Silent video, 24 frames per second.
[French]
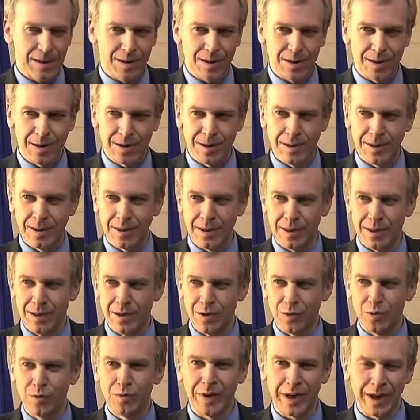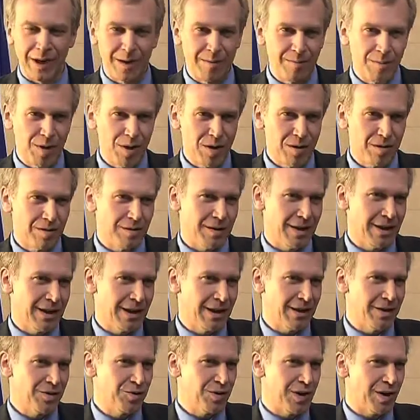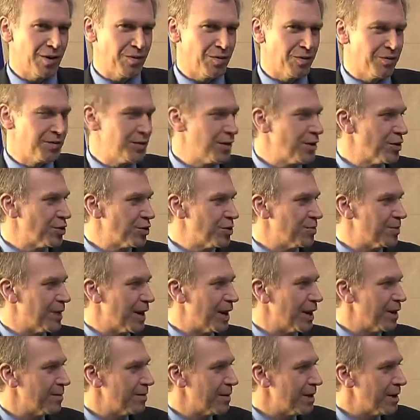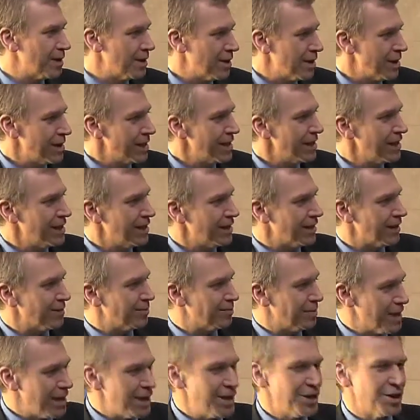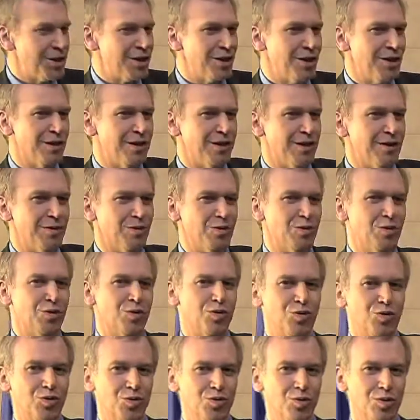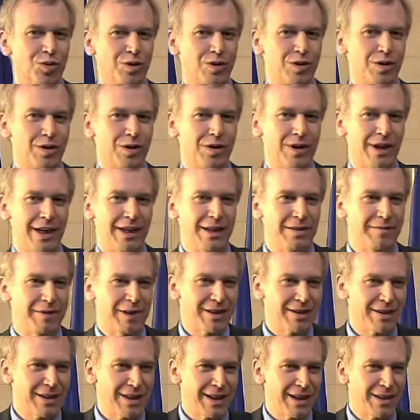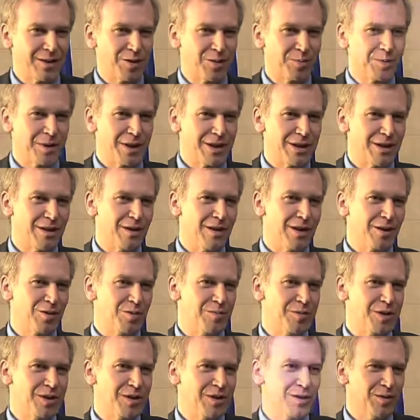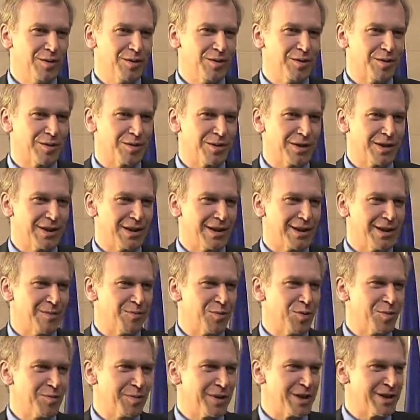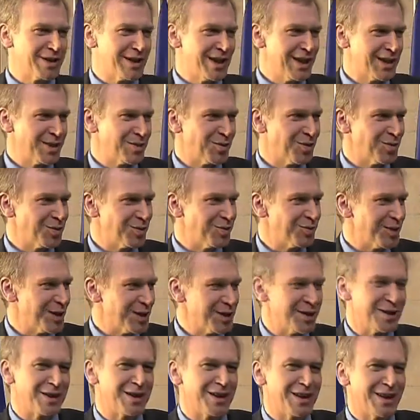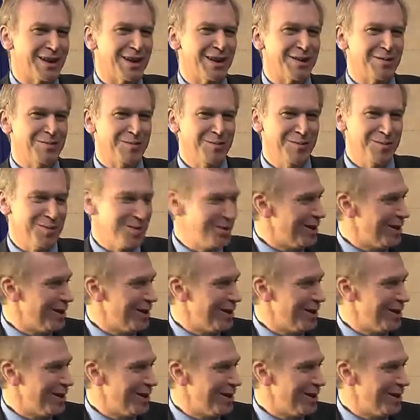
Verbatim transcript: que le gouvernement a reçu la confiance du Parlement belge au jour de l'anniversaire du président de la Commission. Donc c'est un bon présage quand on voit ce qu'il en est devenu